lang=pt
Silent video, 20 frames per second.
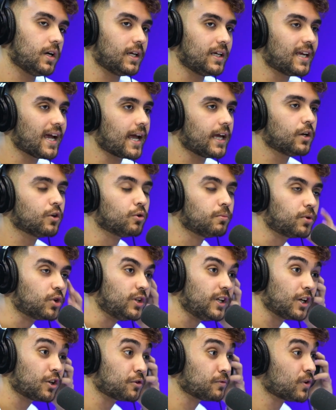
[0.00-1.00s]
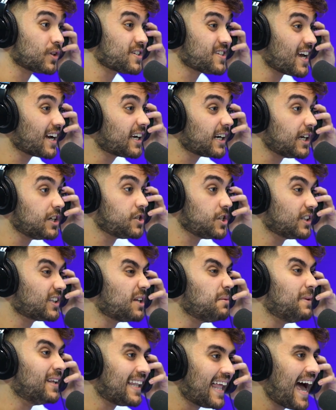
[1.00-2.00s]
E aí, rubro-negro, você acredita
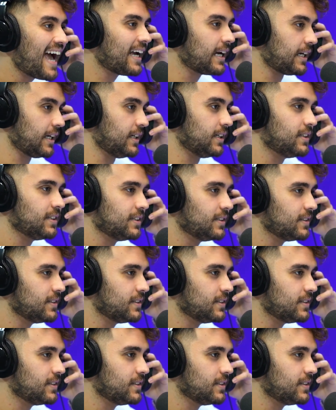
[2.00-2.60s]
em milagre?